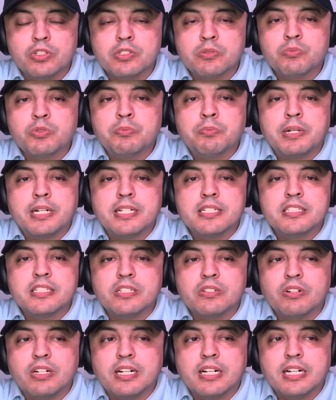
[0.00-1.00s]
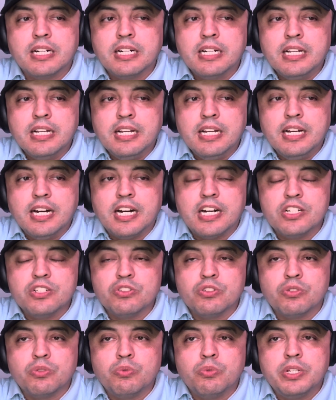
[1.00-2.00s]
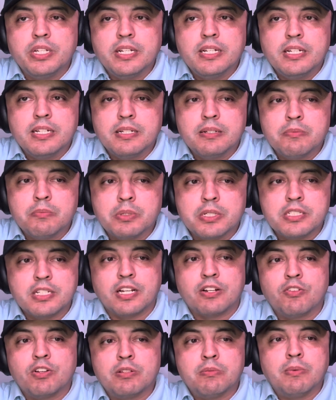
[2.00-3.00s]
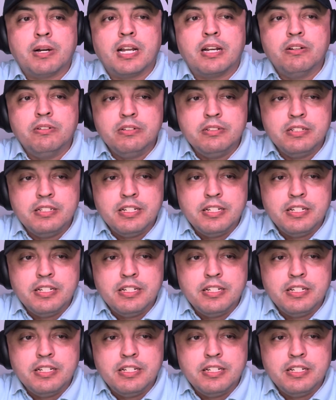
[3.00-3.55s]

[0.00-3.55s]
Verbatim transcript: Es muy parecido a, John Wick, pues que no es malo,